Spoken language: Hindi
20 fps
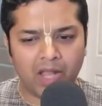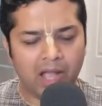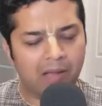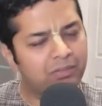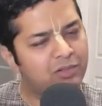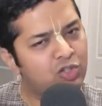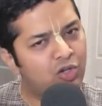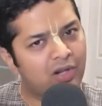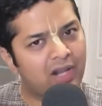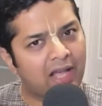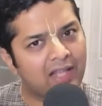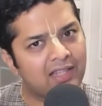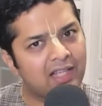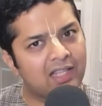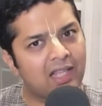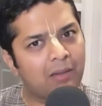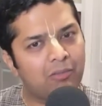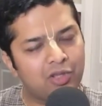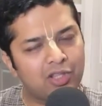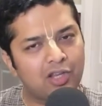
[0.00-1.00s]
अब जो राधा
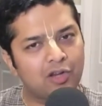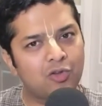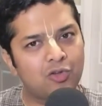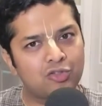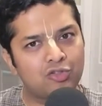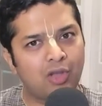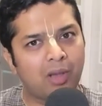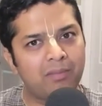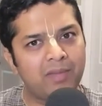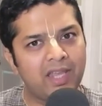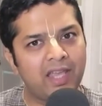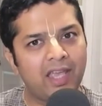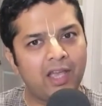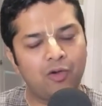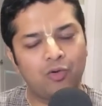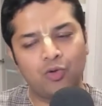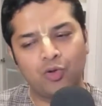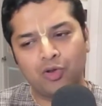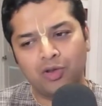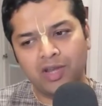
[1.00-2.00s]
दामोदर गोस्वामी हैं
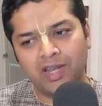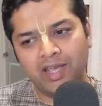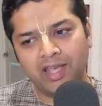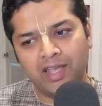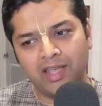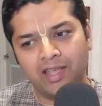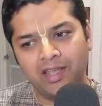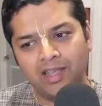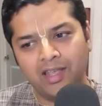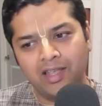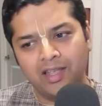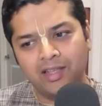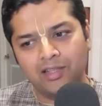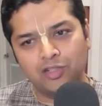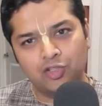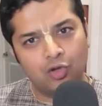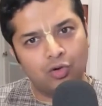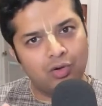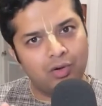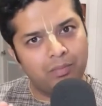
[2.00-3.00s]
उन्होंने
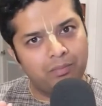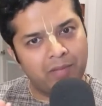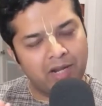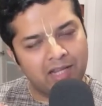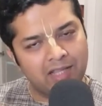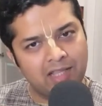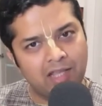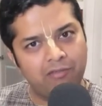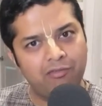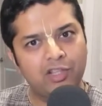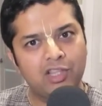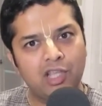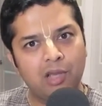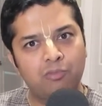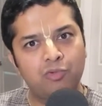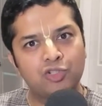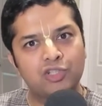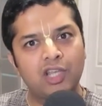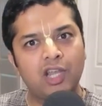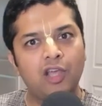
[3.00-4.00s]
जो बलदेव
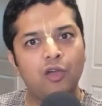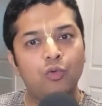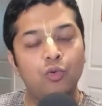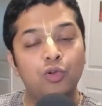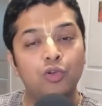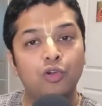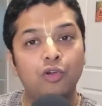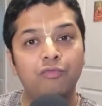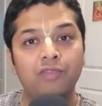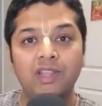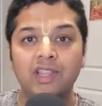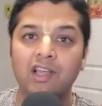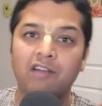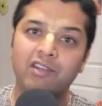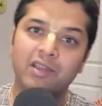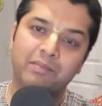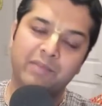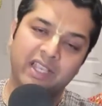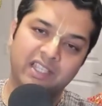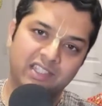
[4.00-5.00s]
विद्याभूषण है उनको
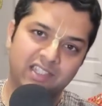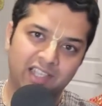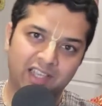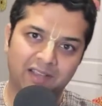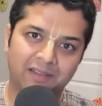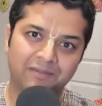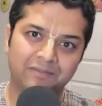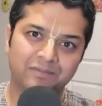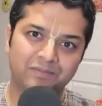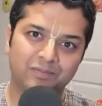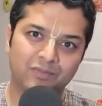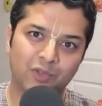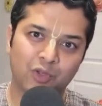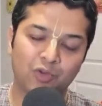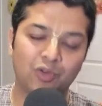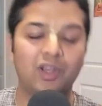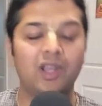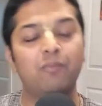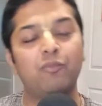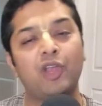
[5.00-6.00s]
वृंदावन भेज दिया
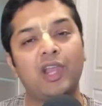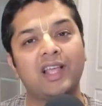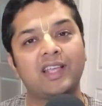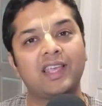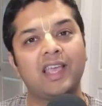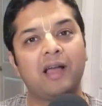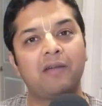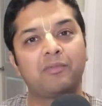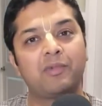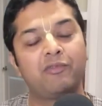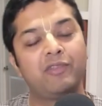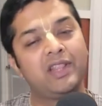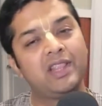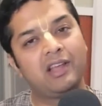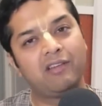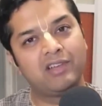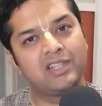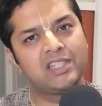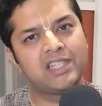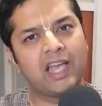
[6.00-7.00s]
उन्होंने बोला कि आप
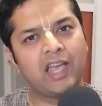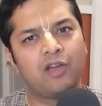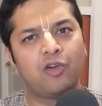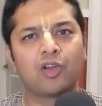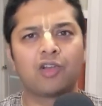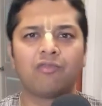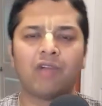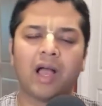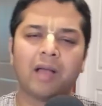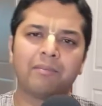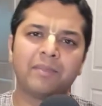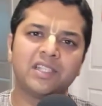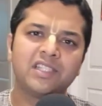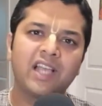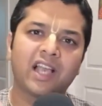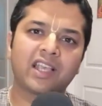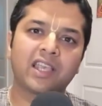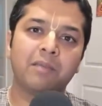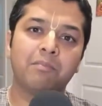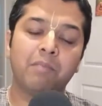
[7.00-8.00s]
वृंदावन जाएं और वहाँ पे
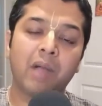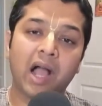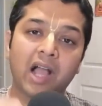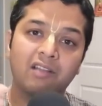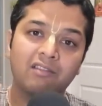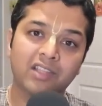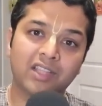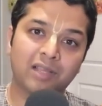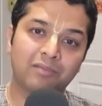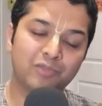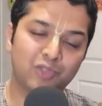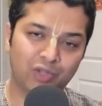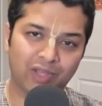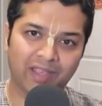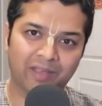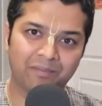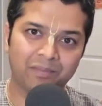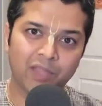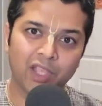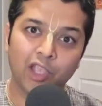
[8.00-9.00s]
जाके भागवतम जो
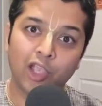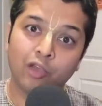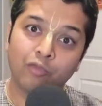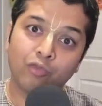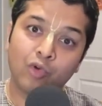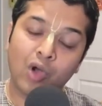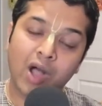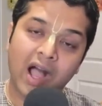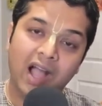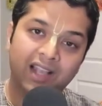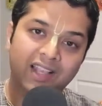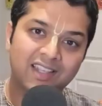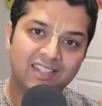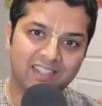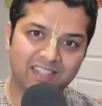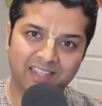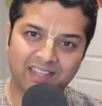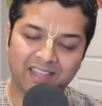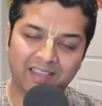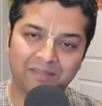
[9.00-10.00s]
है वो आगे
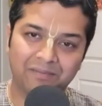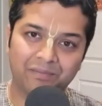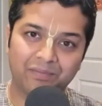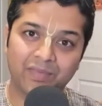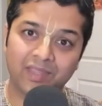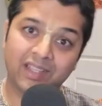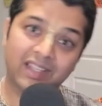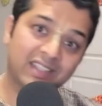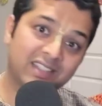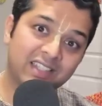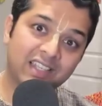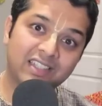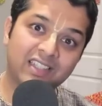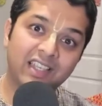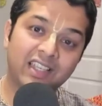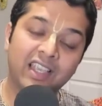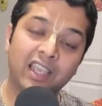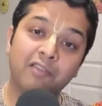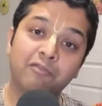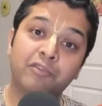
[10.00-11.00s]
सीखें किससे
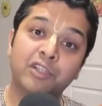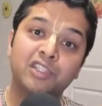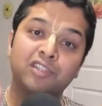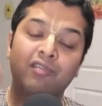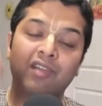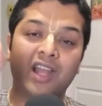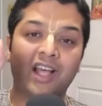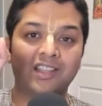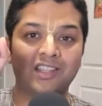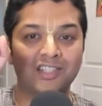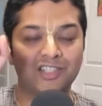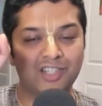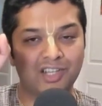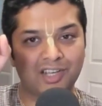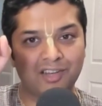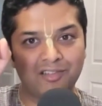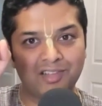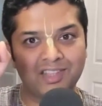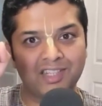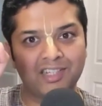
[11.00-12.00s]
सीखें विश्वनाथ
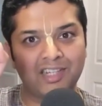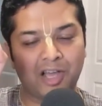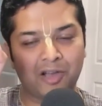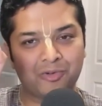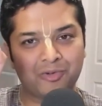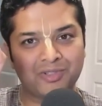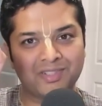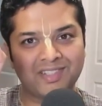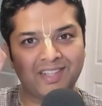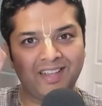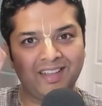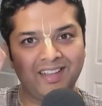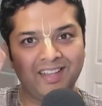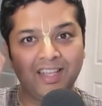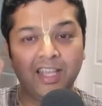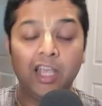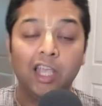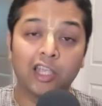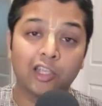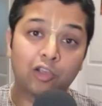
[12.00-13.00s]
चक्रवर्ती ठाकुर से
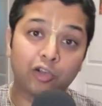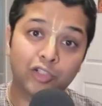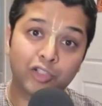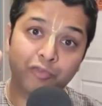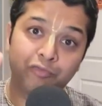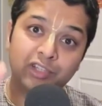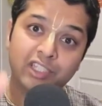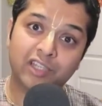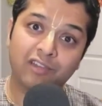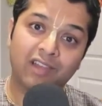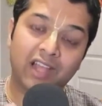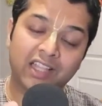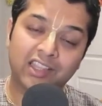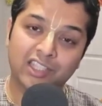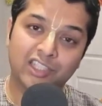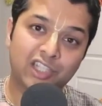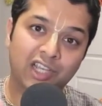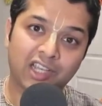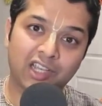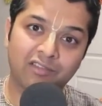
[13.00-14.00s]
क्योंकि जो विश्वनाथ
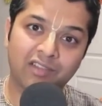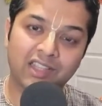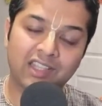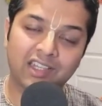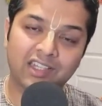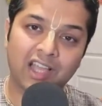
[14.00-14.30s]
चक्रवर्ती